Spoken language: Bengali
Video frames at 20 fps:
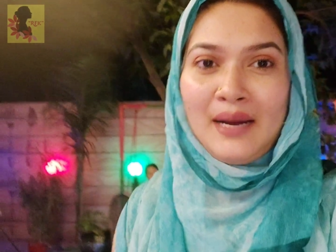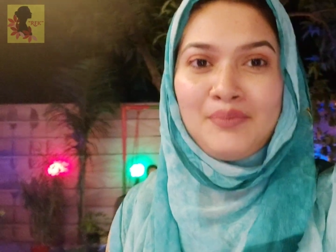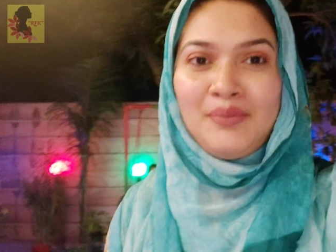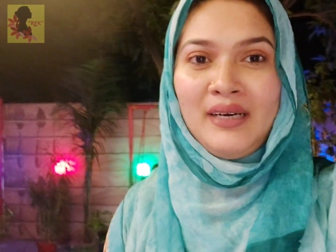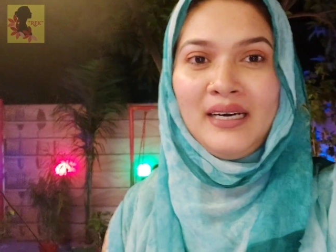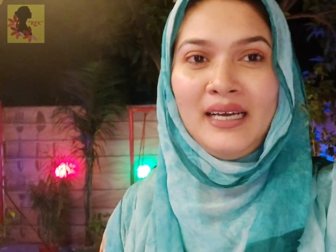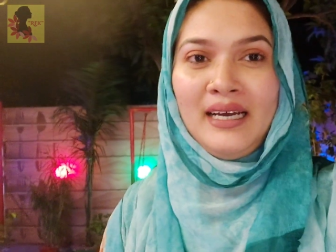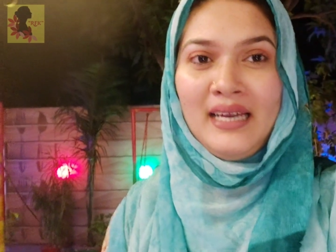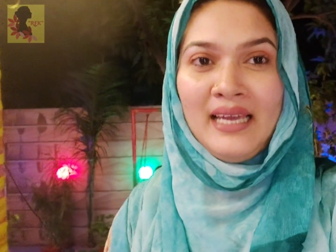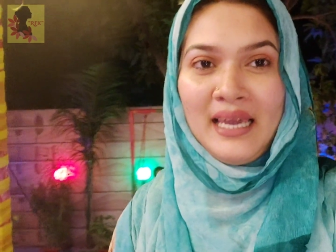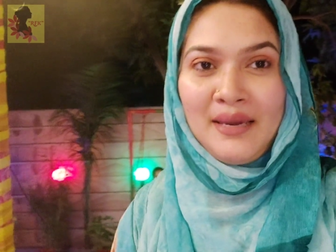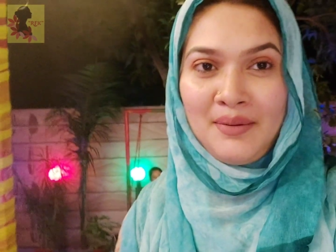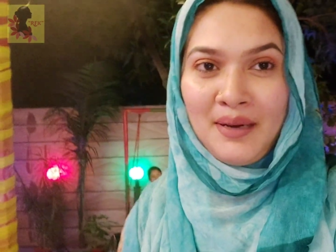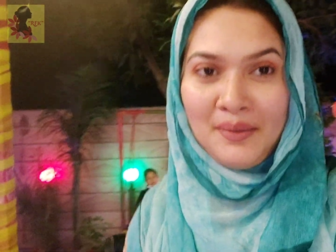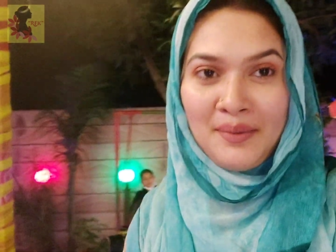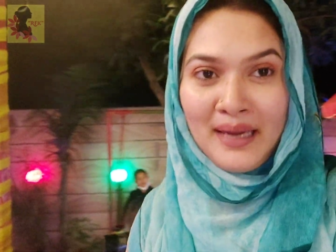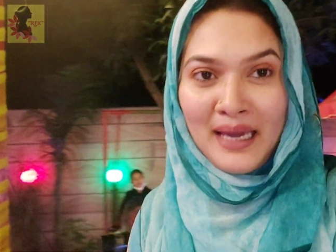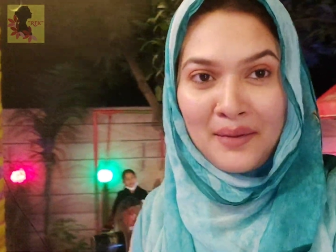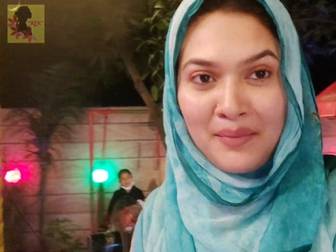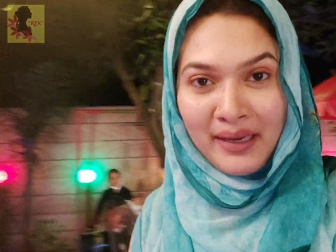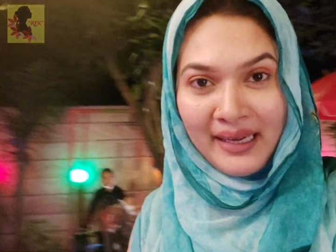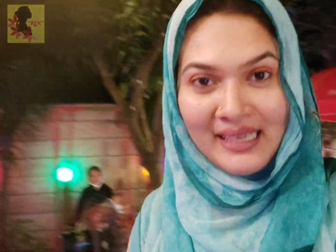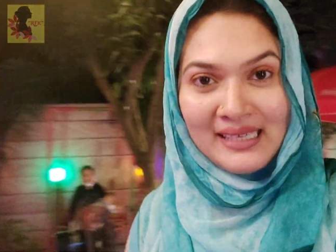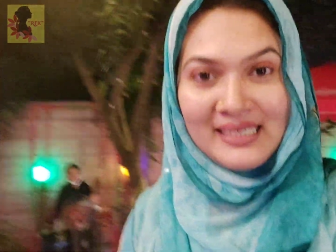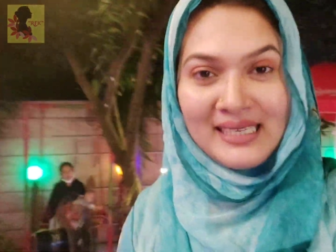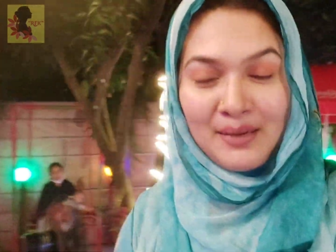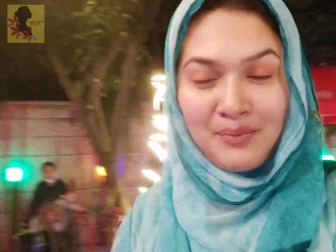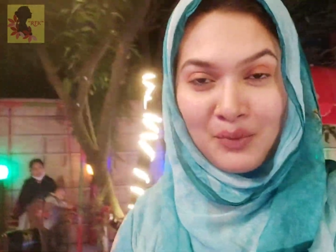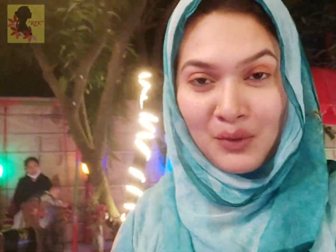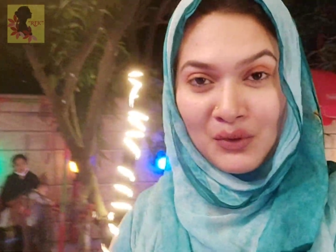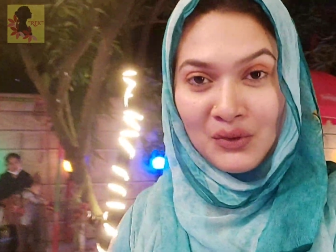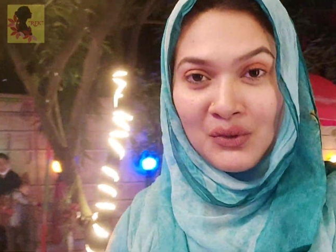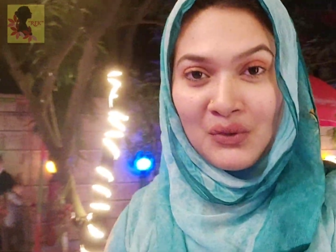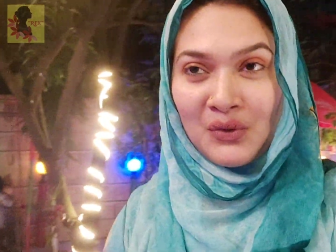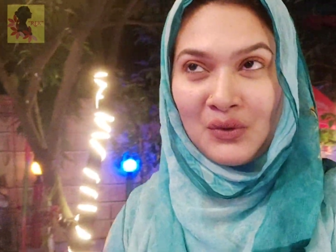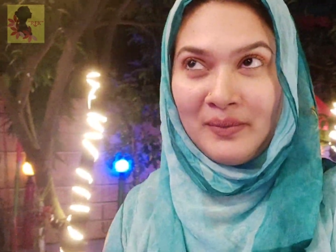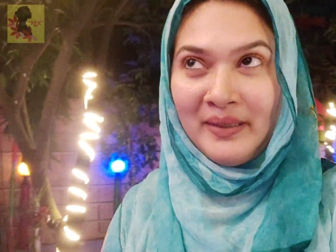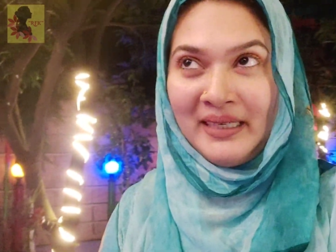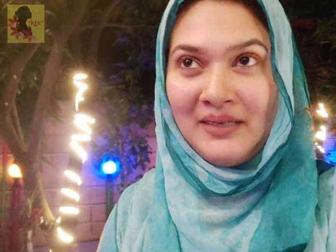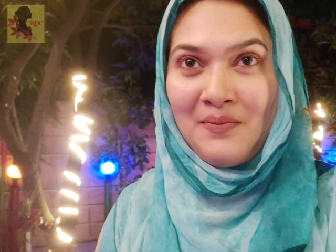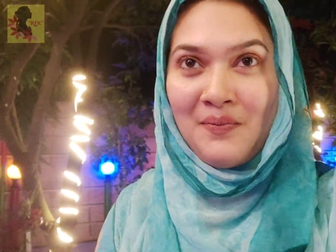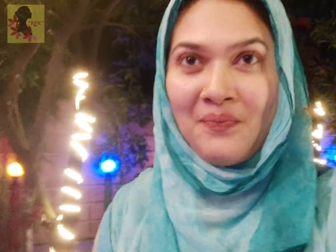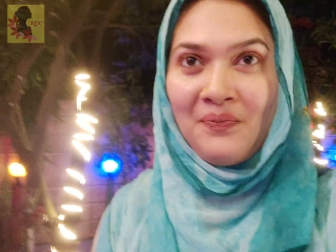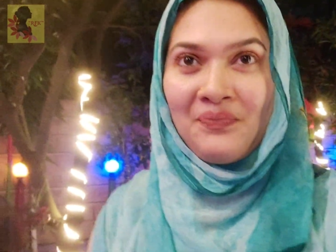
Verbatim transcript: আপনারা এভাবেই আমাকে সাপোর্ট করবেন